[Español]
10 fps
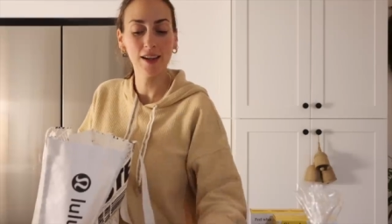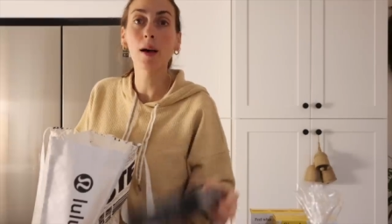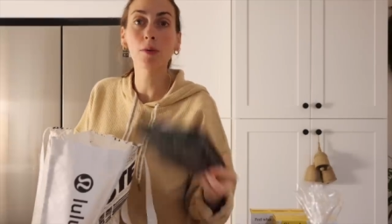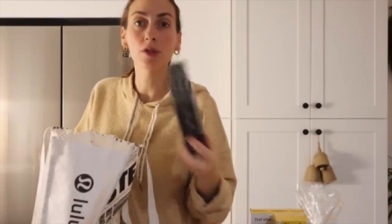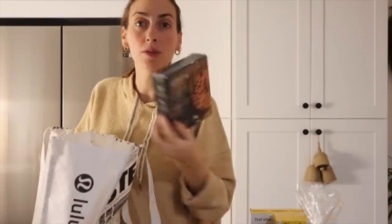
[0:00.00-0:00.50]

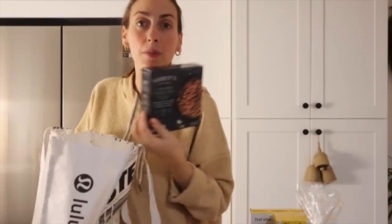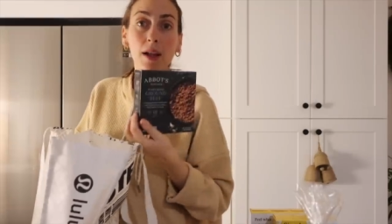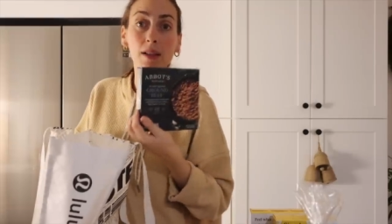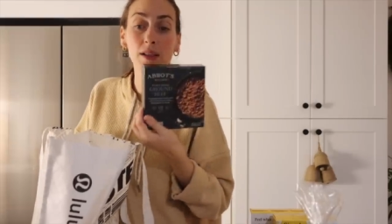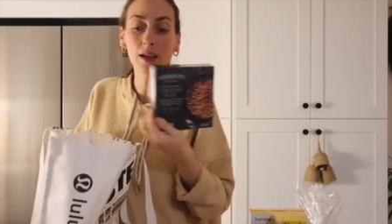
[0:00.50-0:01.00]
Abbott's
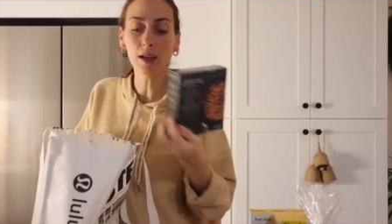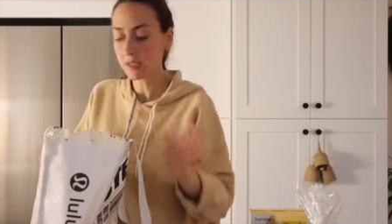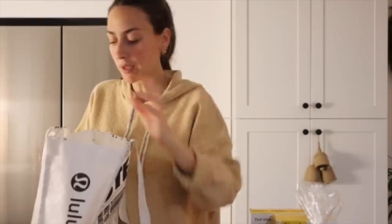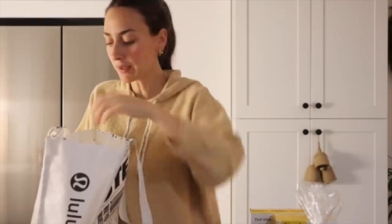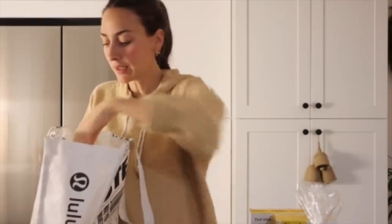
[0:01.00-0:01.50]
Butcher,
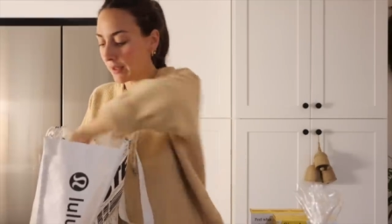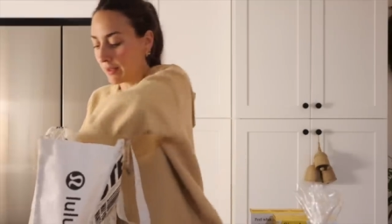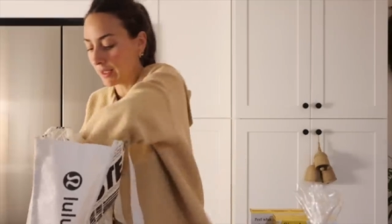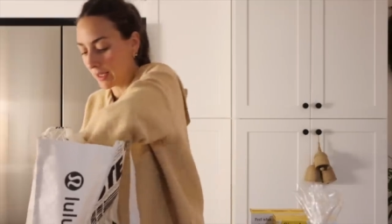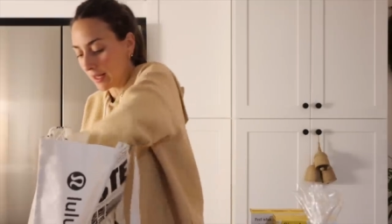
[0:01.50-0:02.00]
está bastante
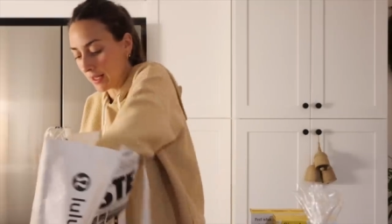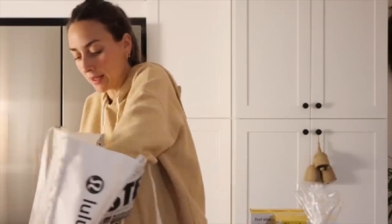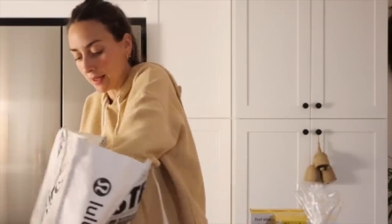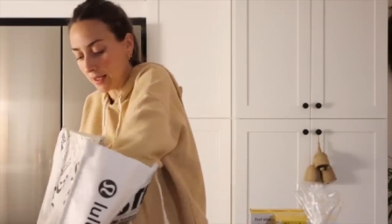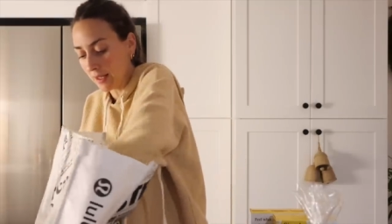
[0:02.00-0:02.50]
bien de
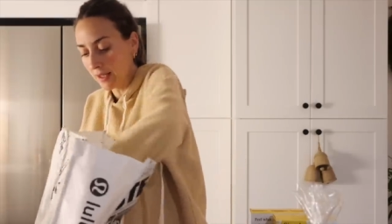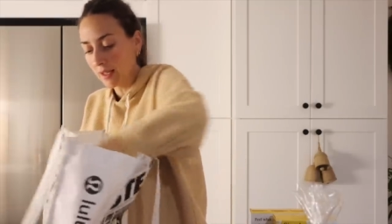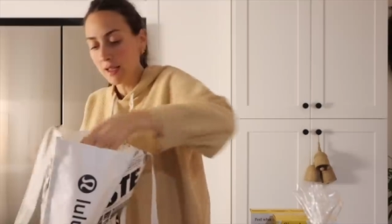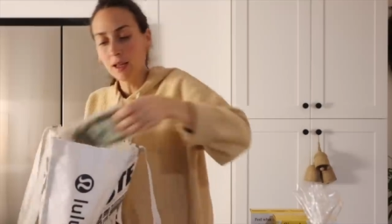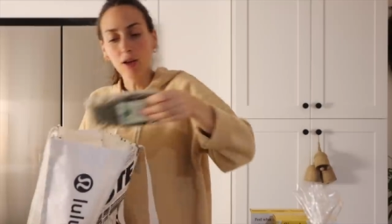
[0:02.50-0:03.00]
ingrediente.
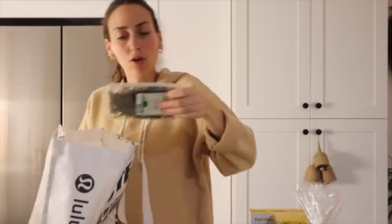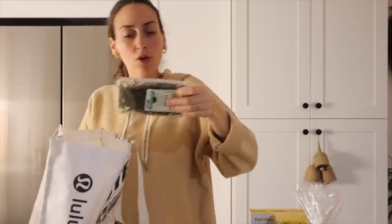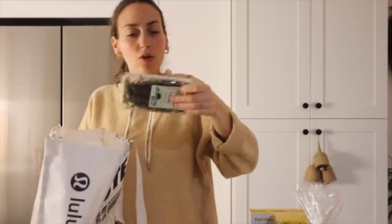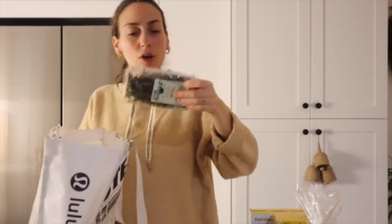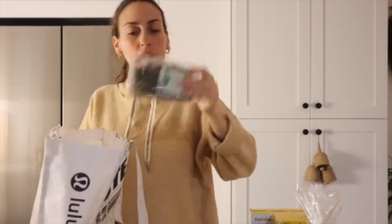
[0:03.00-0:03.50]

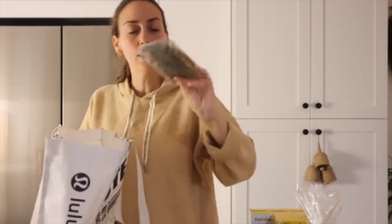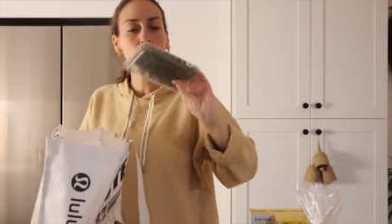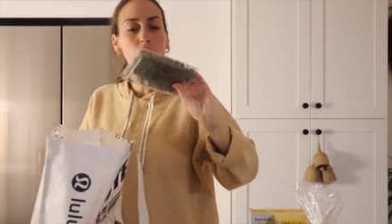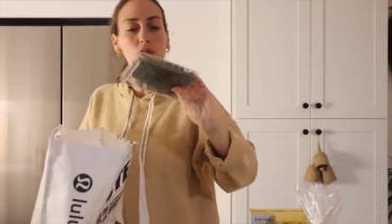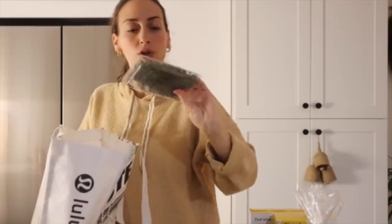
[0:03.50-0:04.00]
Luego,
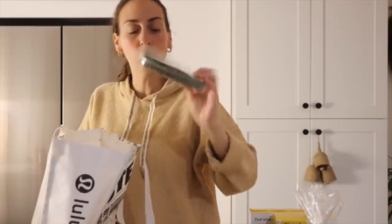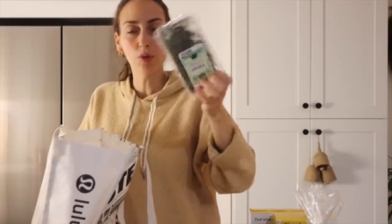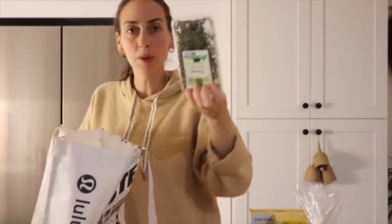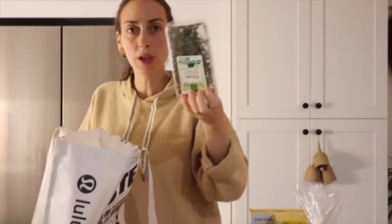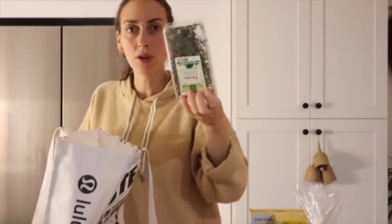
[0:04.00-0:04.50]
esto es
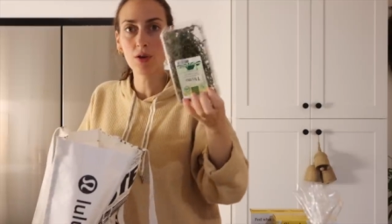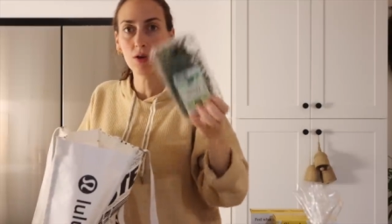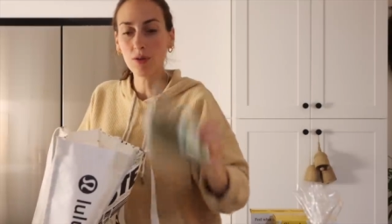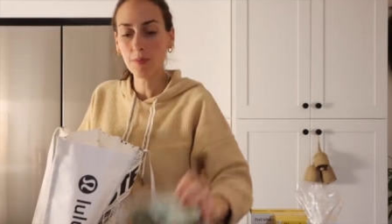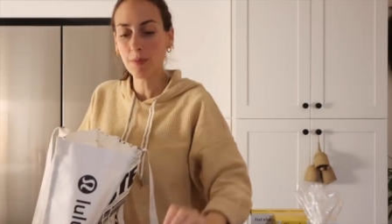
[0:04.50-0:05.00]

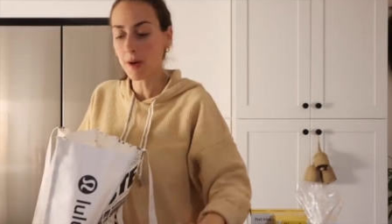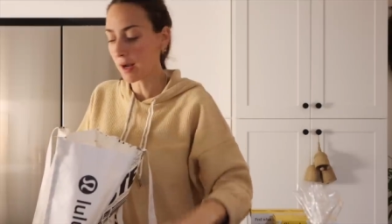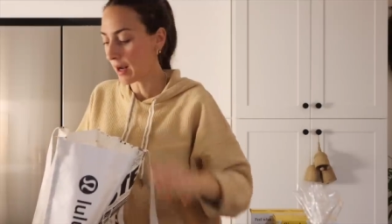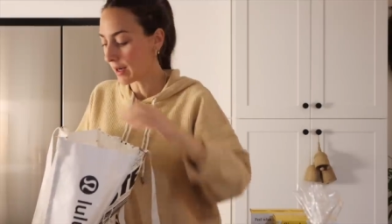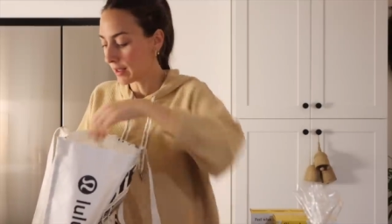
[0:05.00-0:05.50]
tomillo
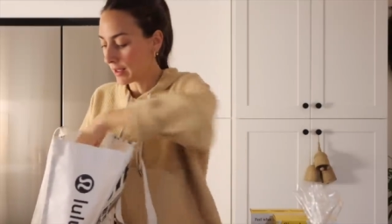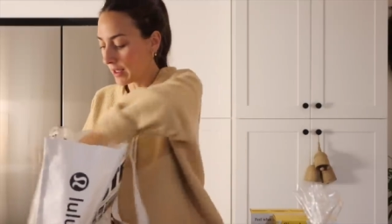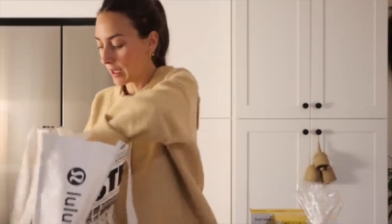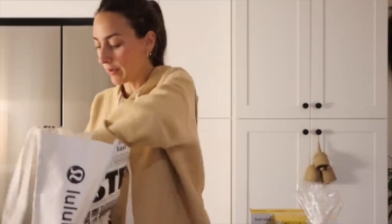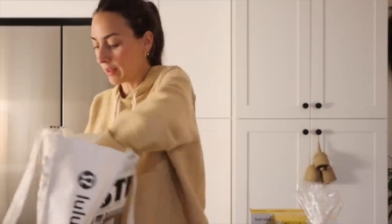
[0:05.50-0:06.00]
para la
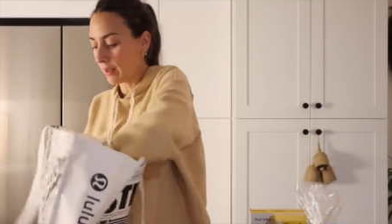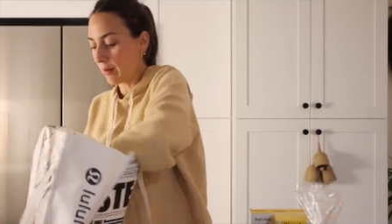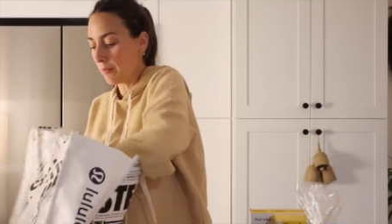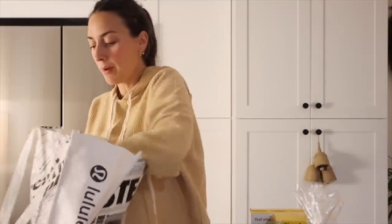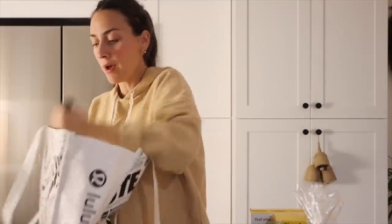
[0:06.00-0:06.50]
receta que va a
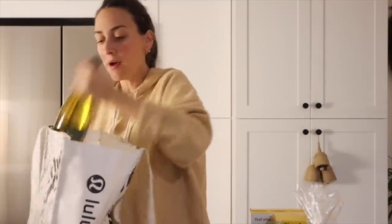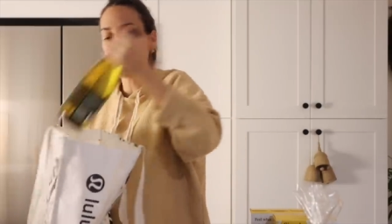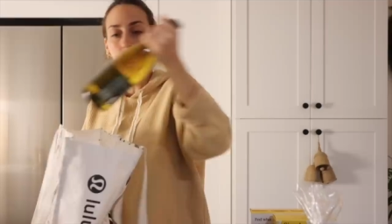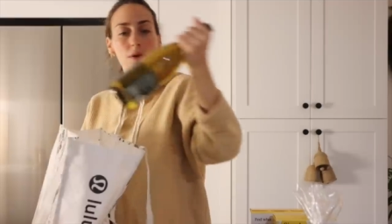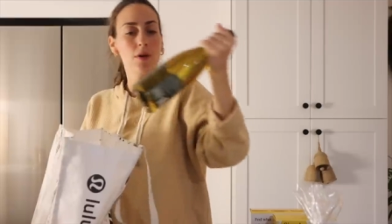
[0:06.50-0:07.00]
hacer
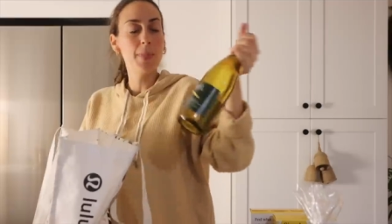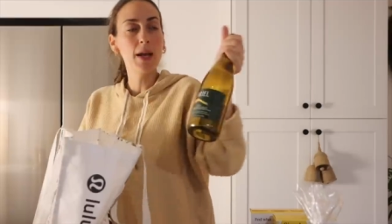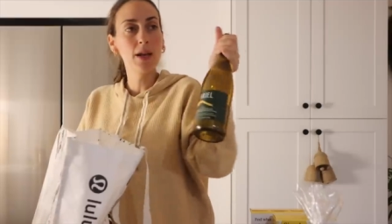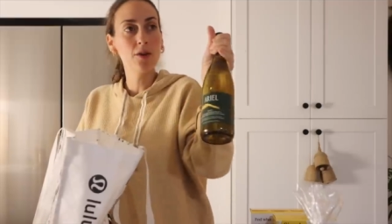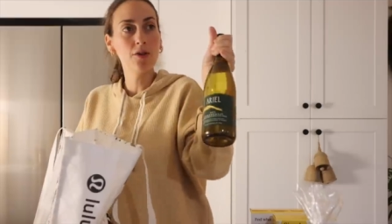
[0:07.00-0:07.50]
Pau.
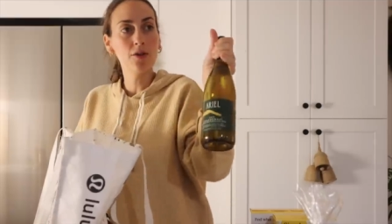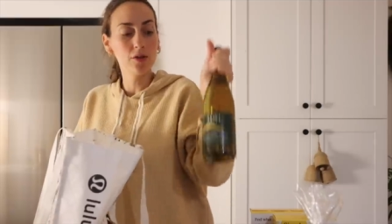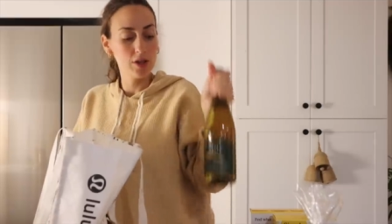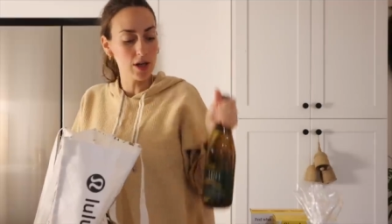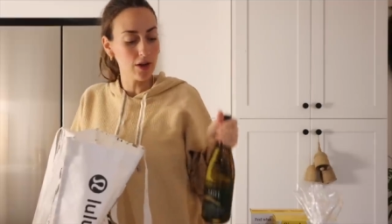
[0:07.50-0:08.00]
Vino,
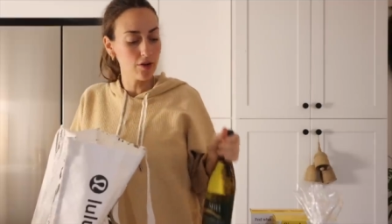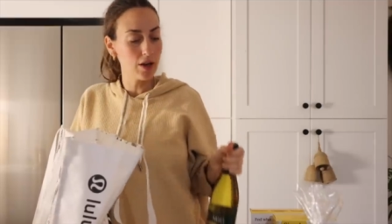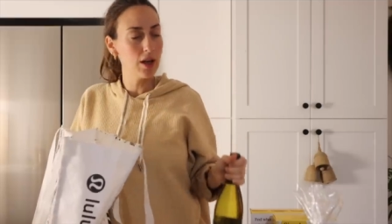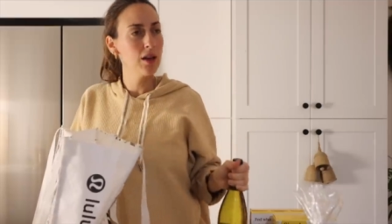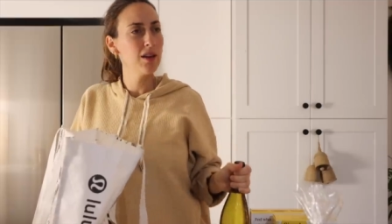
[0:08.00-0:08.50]

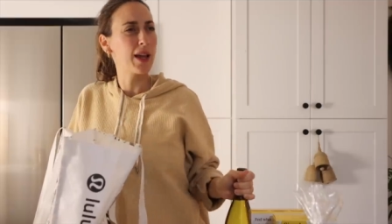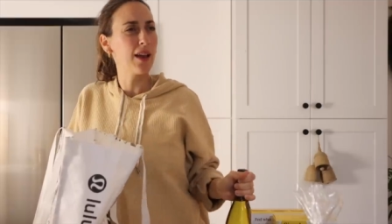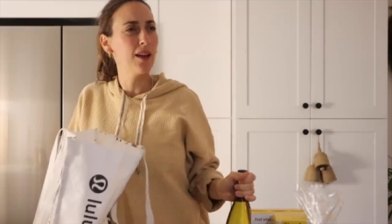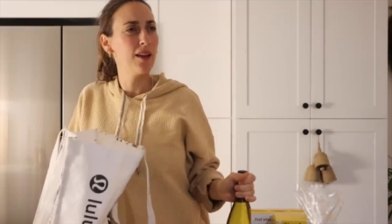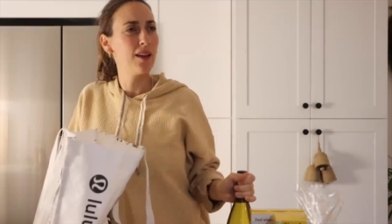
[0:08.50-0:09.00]
chardonnay.
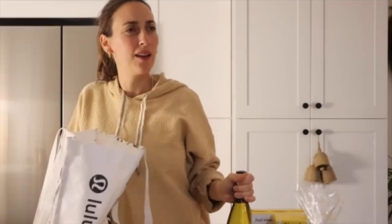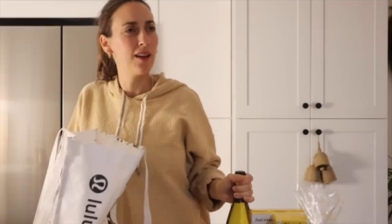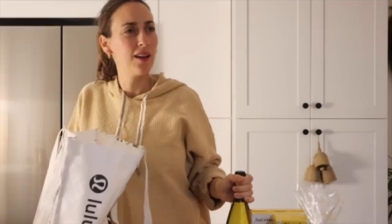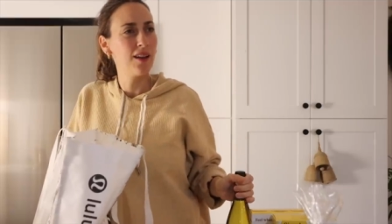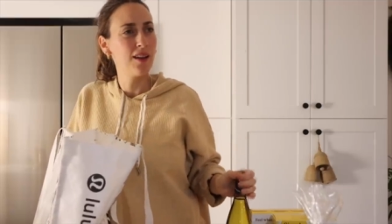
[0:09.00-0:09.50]
¿Aquí?
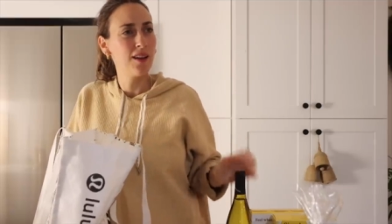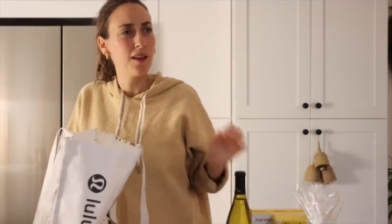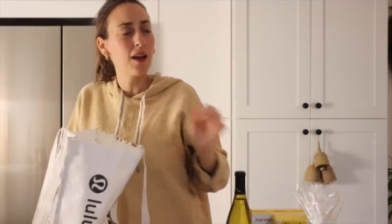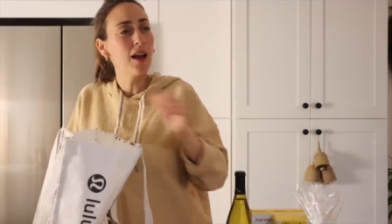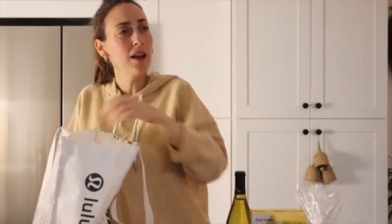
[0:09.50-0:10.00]

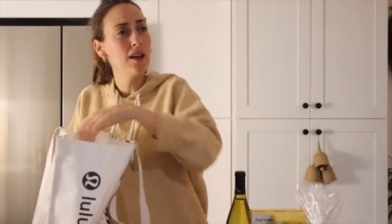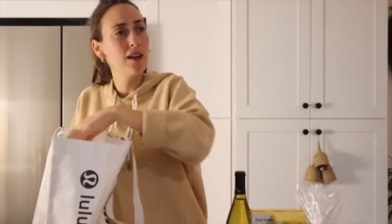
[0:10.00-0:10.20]
¿Eh?